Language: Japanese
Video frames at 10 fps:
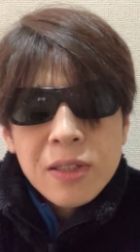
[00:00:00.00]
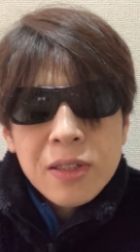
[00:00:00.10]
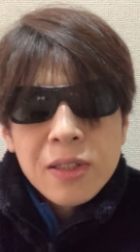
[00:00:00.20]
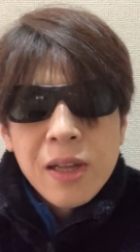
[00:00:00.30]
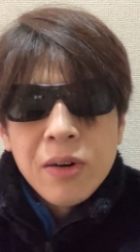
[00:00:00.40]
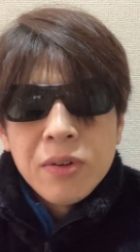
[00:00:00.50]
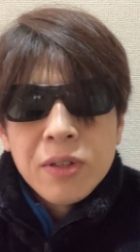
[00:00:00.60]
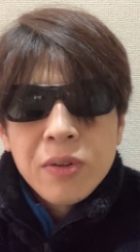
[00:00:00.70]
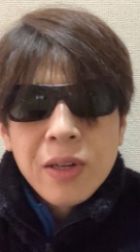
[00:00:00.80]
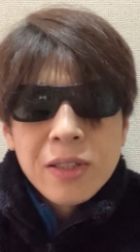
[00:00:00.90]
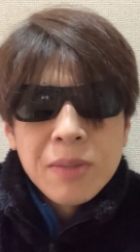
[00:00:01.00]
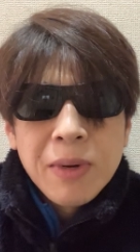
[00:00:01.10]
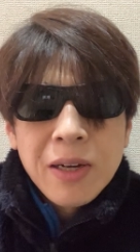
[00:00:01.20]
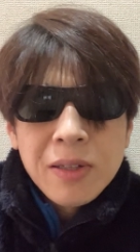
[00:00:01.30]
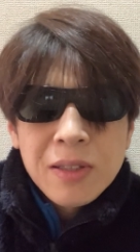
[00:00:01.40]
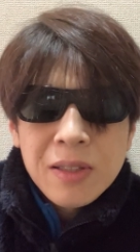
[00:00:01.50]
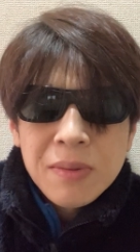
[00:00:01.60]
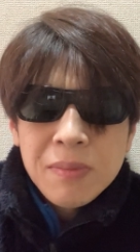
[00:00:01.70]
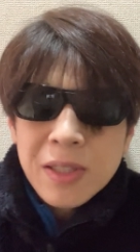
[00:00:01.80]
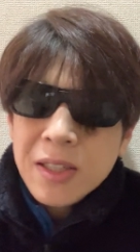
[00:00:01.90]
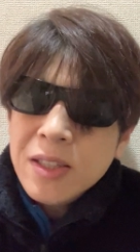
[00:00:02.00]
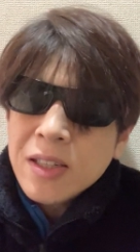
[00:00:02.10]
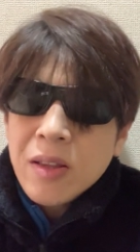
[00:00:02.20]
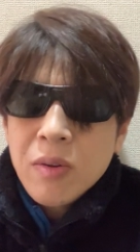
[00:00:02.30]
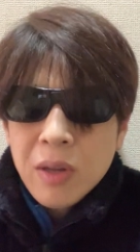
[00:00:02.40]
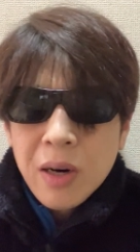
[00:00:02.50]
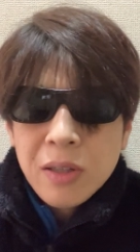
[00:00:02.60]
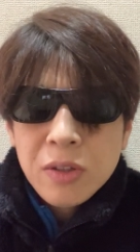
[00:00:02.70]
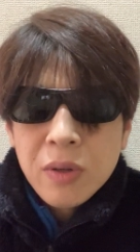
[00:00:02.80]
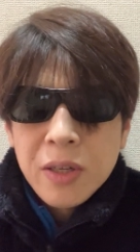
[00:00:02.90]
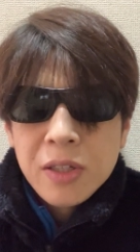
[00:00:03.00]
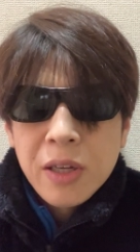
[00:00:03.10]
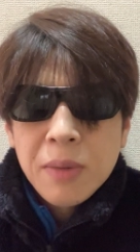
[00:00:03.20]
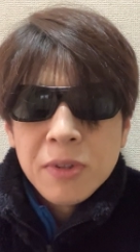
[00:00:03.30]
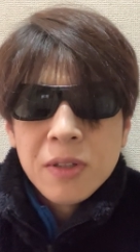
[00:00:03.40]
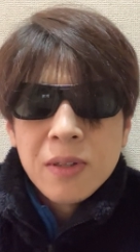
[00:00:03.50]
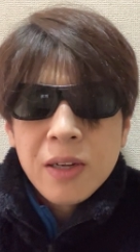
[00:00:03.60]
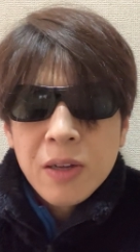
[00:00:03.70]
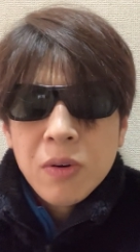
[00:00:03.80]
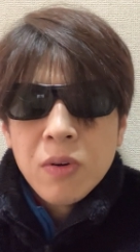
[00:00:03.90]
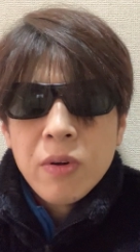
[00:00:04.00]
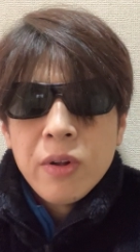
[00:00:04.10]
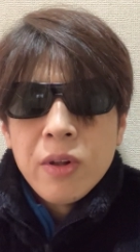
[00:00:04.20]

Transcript: している人たち、まあ、まあ、信者って言ったらちょっと言い過ぎかもしれないけど、